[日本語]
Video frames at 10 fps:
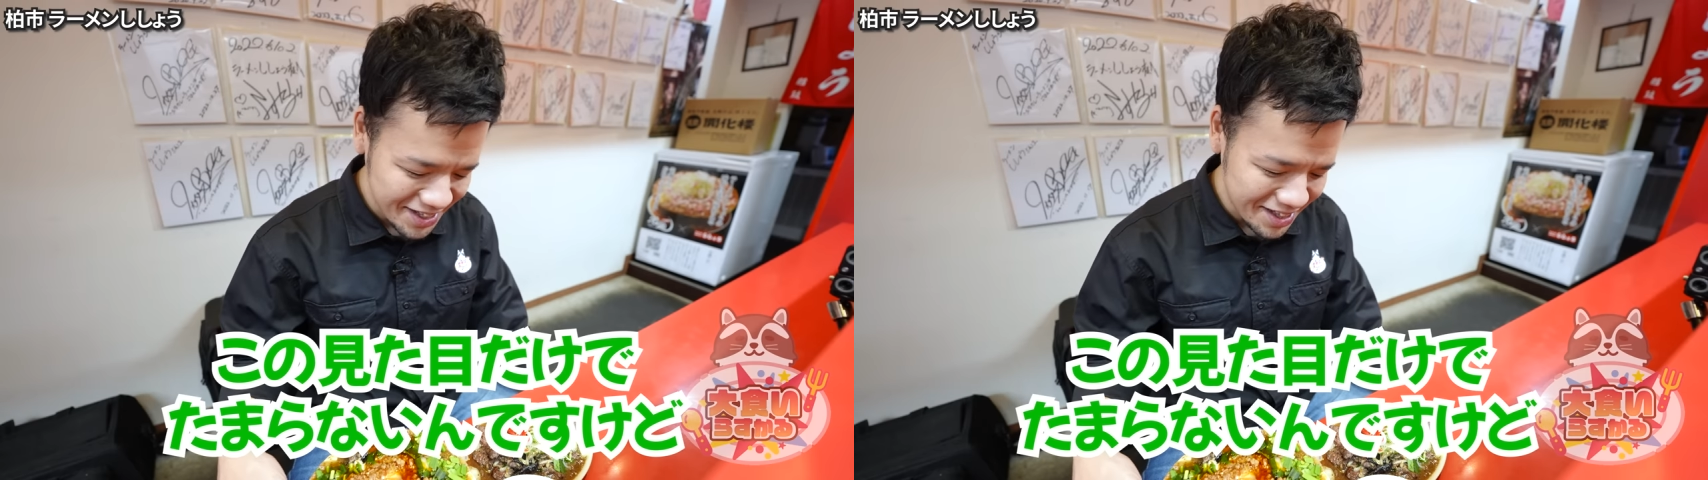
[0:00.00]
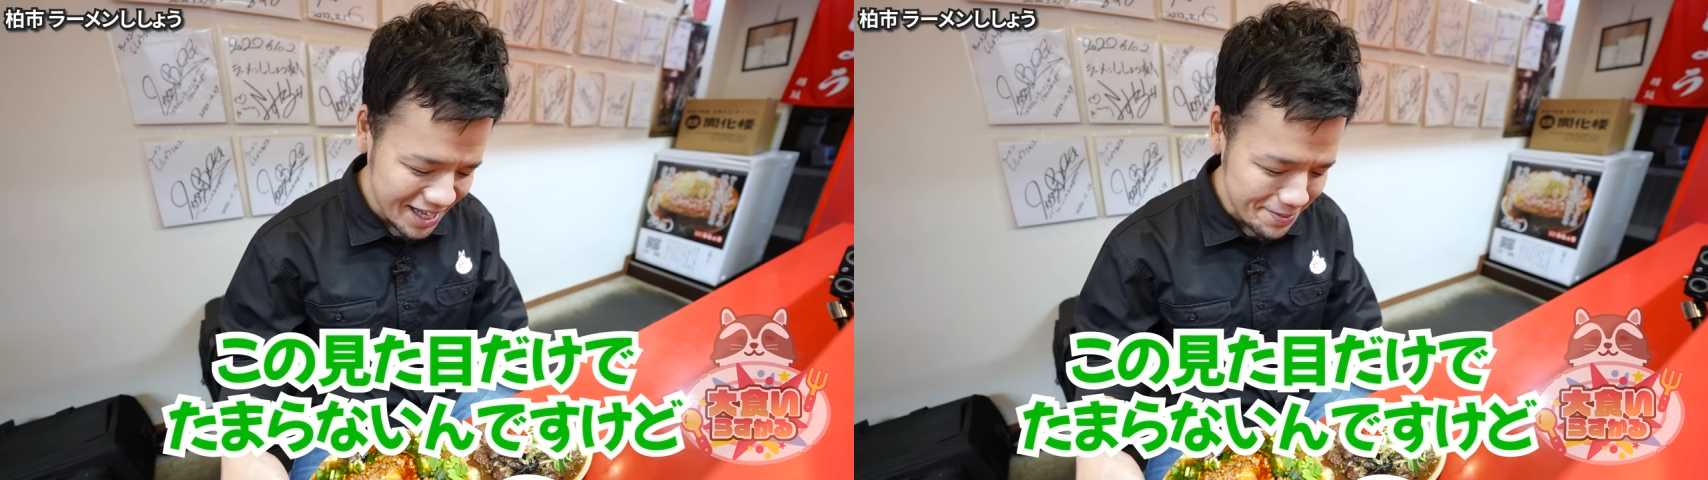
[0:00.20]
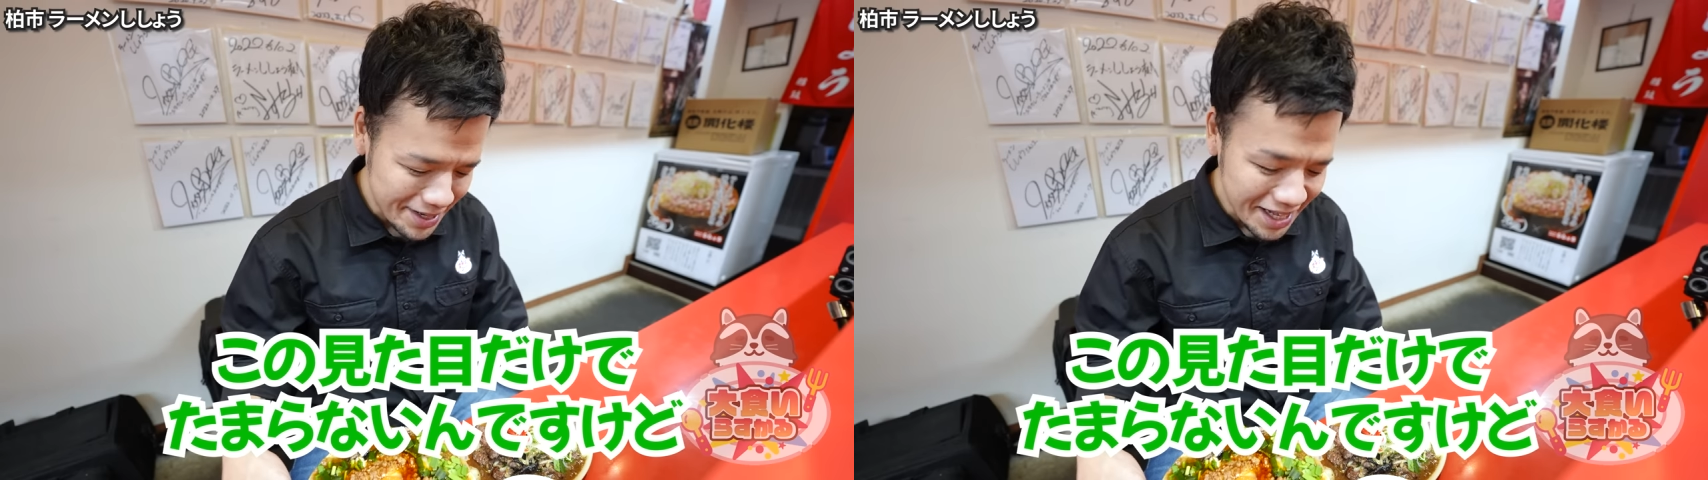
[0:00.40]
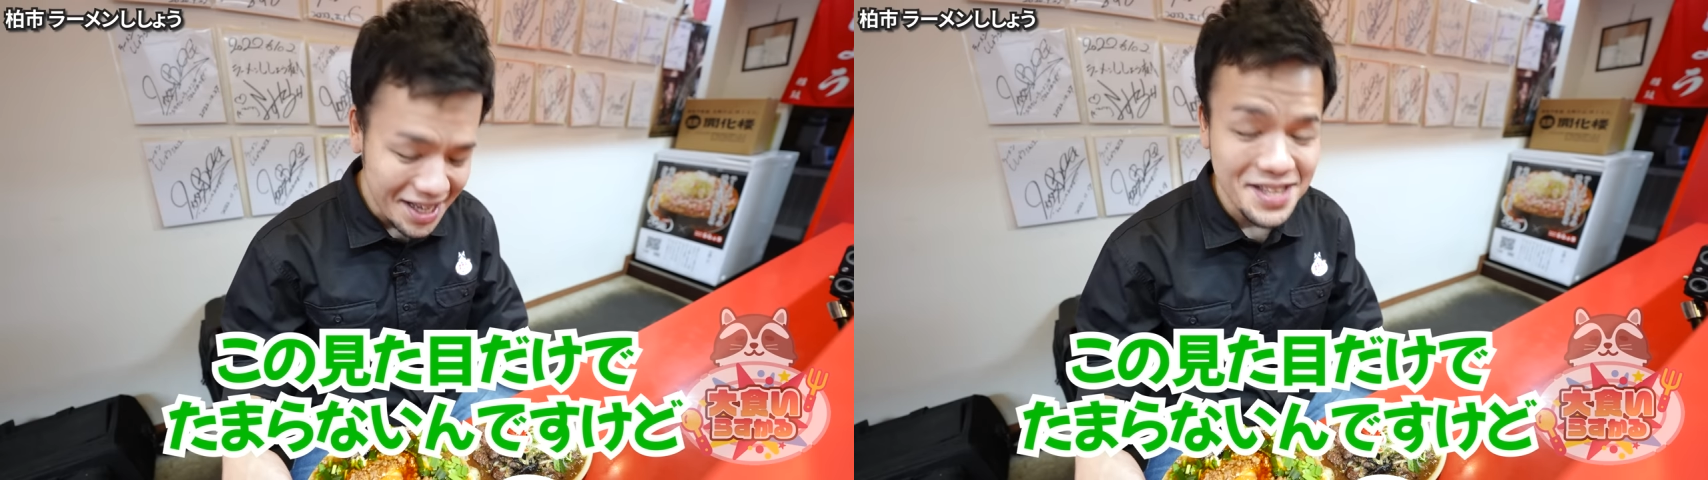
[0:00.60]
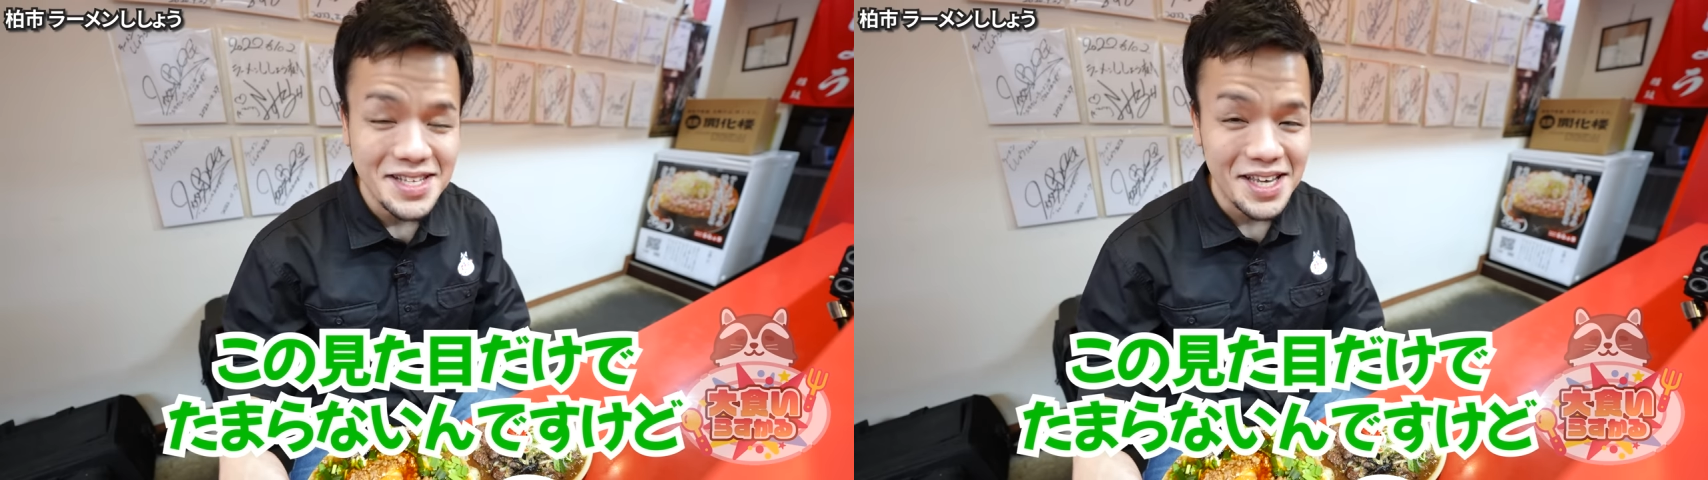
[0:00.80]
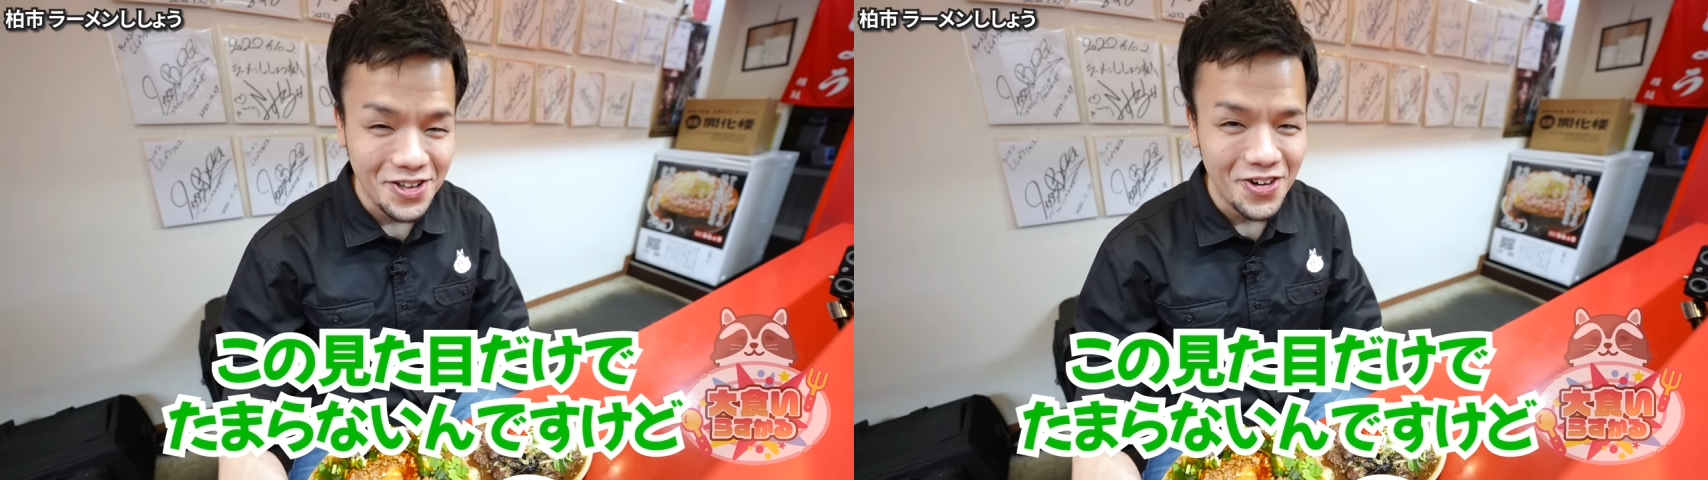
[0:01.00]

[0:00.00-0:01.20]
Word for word: けでたまらないんですけ